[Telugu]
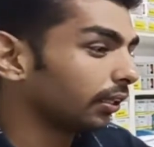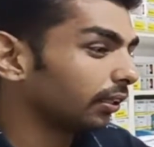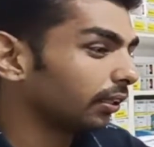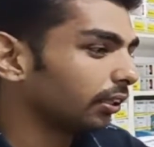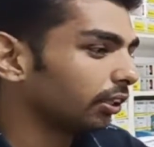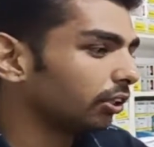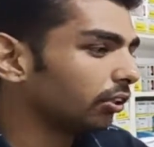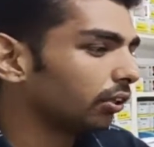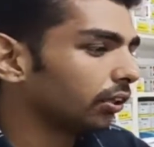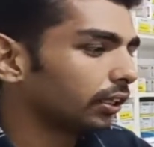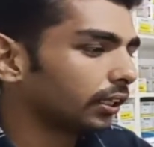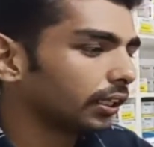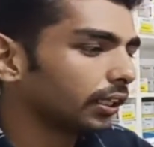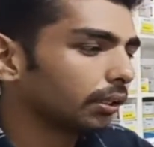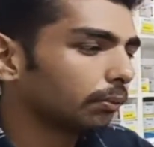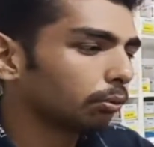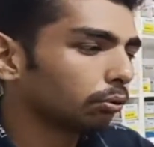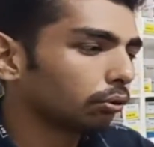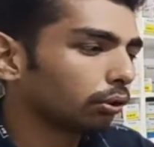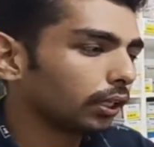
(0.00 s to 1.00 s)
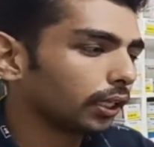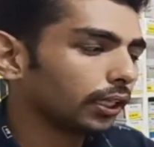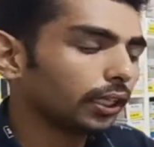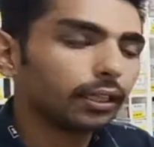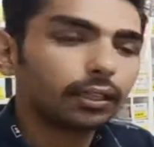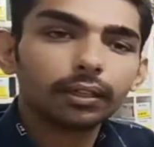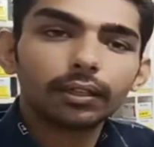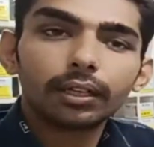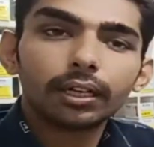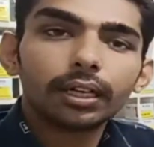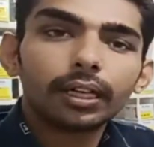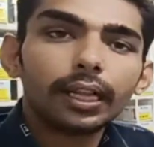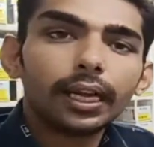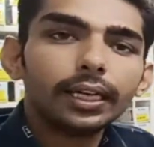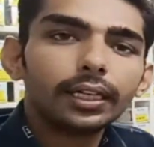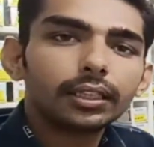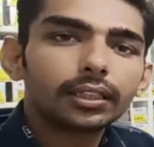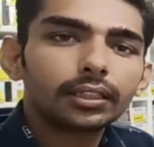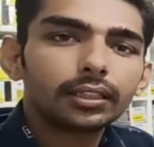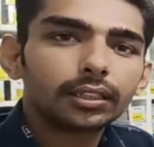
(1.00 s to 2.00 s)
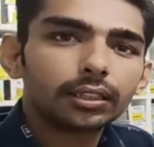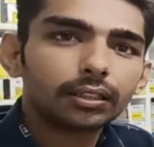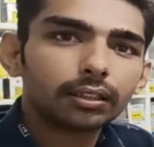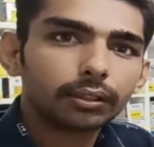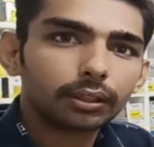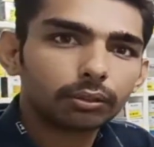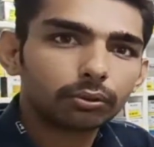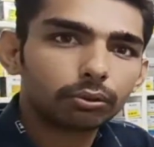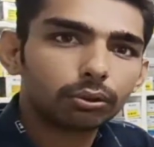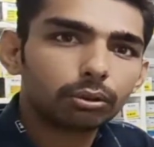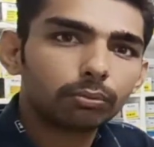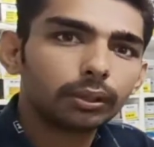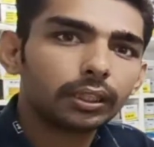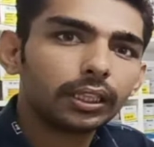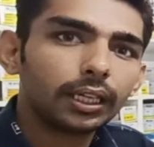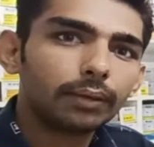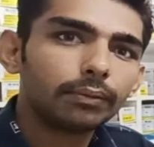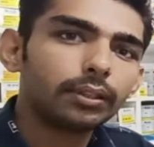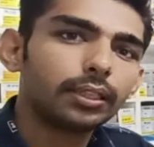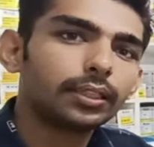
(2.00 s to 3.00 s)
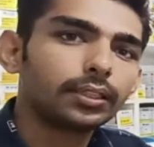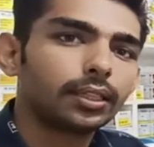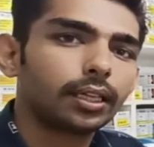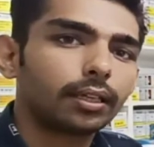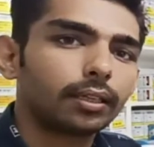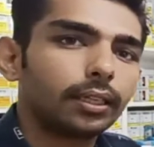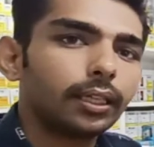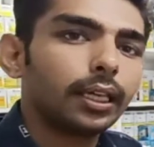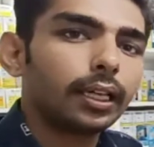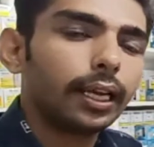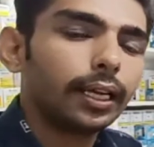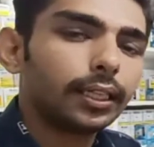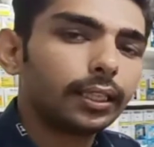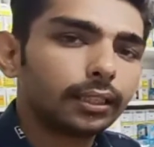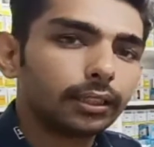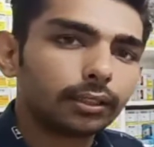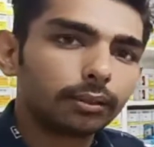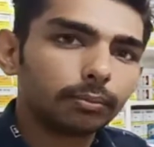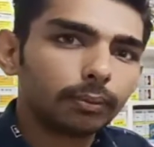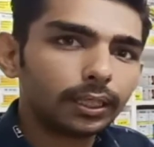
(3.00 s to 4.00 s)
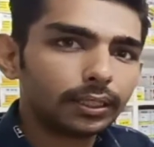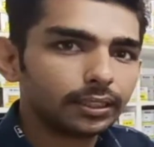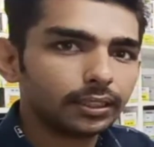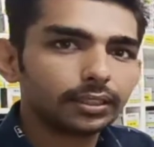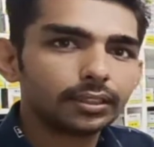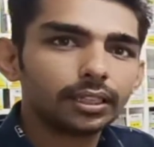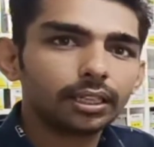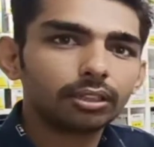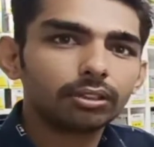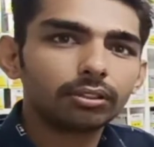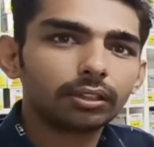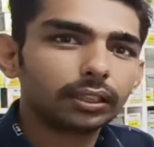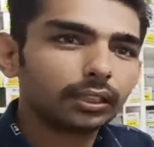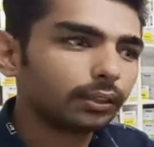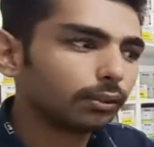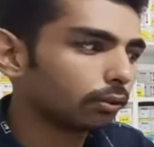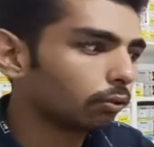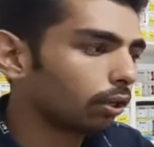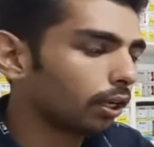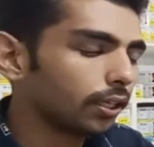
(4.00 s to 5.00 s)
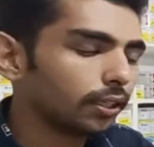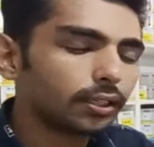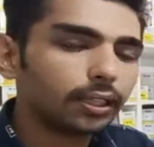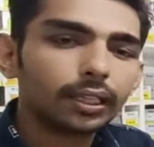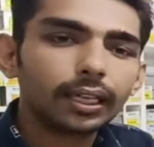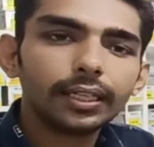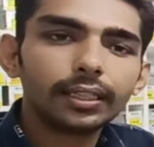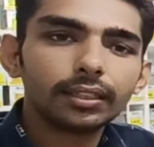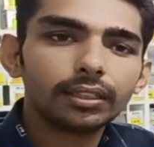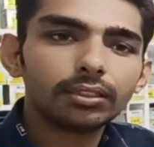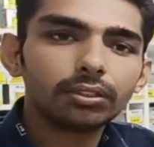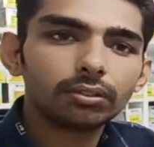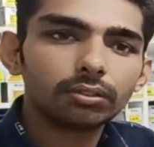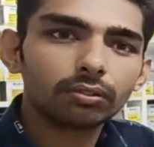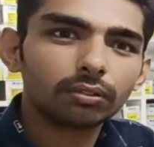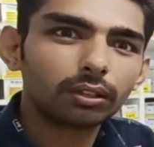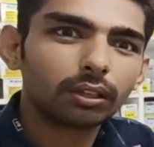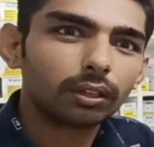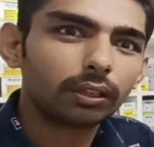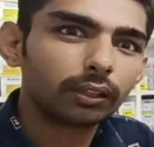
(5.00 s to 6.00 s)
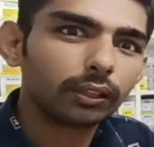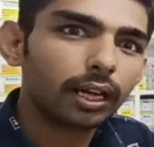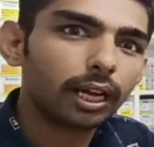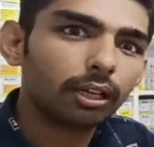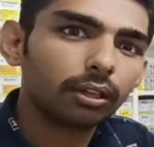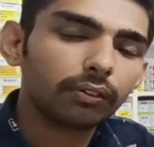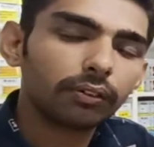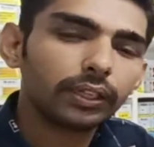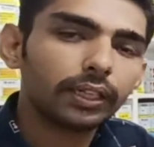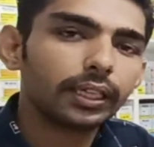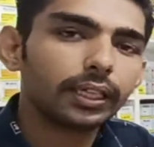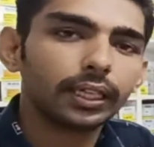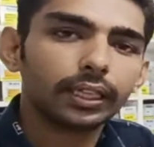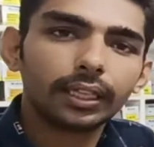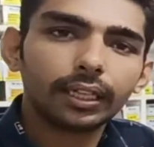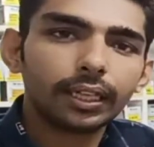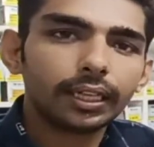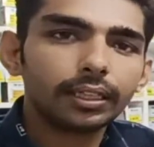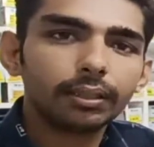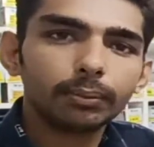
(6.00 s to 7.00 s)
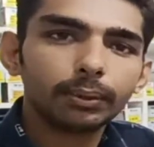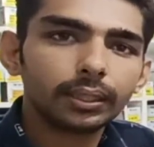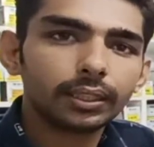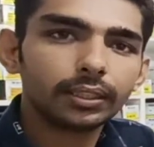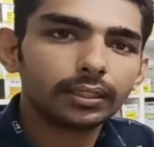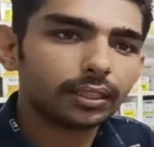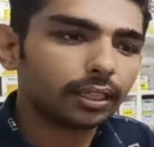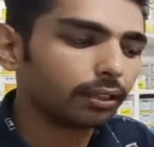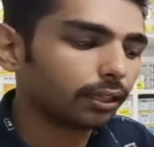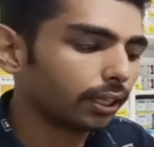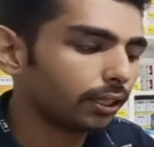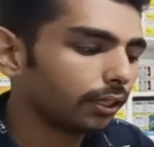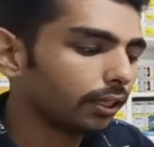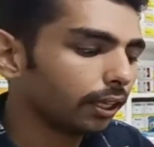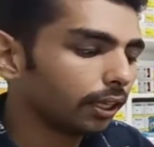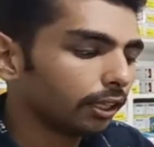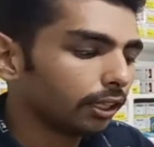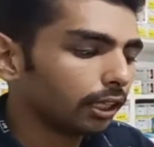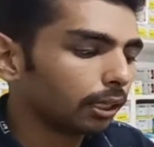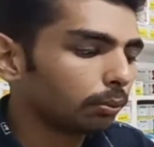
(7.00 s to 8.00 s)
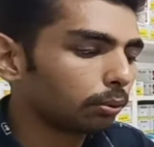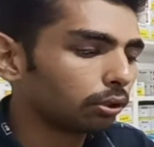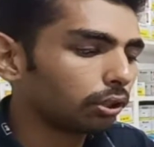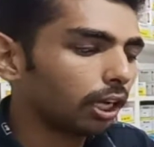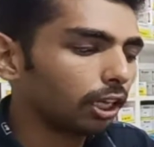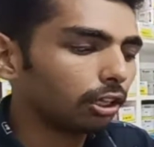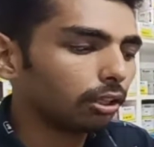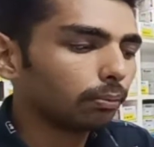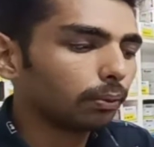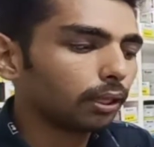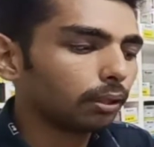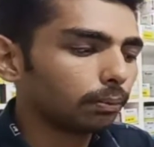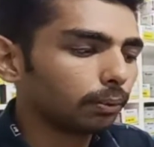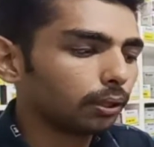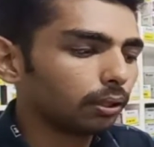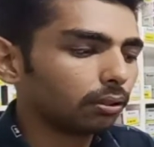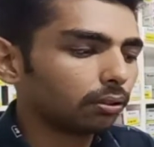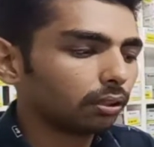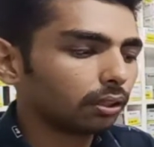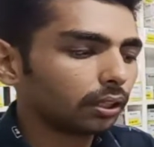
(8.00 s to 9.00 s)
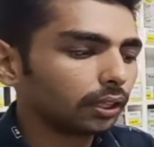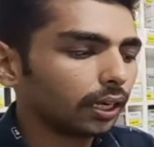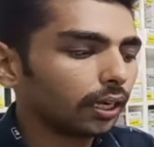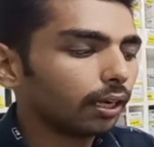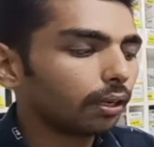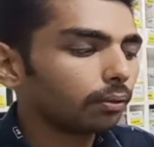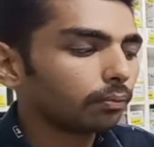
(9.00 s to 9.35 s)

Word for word: ఎందుకంటే ఇప్పుడు ఏదైనా లైట్ కొంతమంది ఏం చేస్తారంటే లైట్ మార్చేస్తారు ఈ ఒరిజినల్ లైట్ తీసుకుని దానిలో వేరే ఏదో లైట్ పెట్టిస్తారు కానీ ఇప్పుడు దాంతోపాటు పర్టికులర్గా